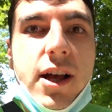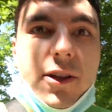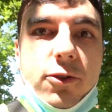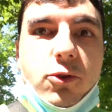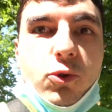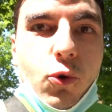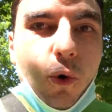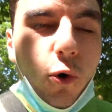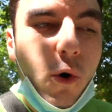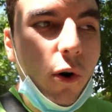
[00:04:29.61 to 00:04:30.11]

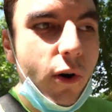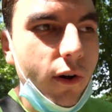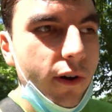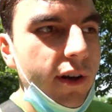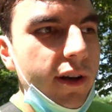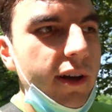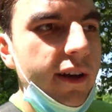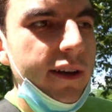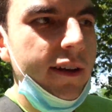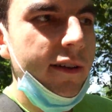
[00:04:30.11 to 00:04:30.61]
но
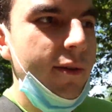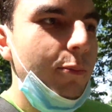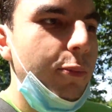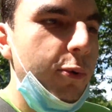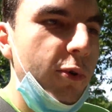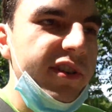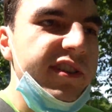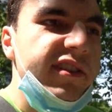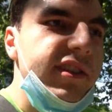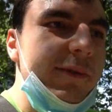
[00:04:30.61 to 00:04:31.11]

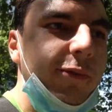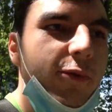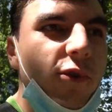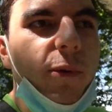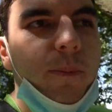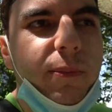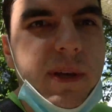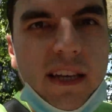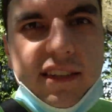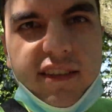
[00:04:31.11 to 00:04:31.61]
После
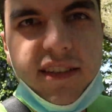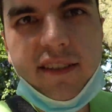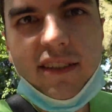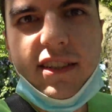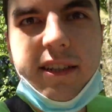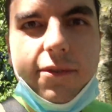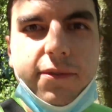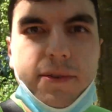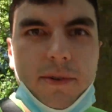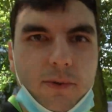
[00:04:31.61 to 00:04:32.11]
двух
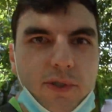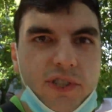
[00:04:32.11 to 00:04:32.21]
месяцев,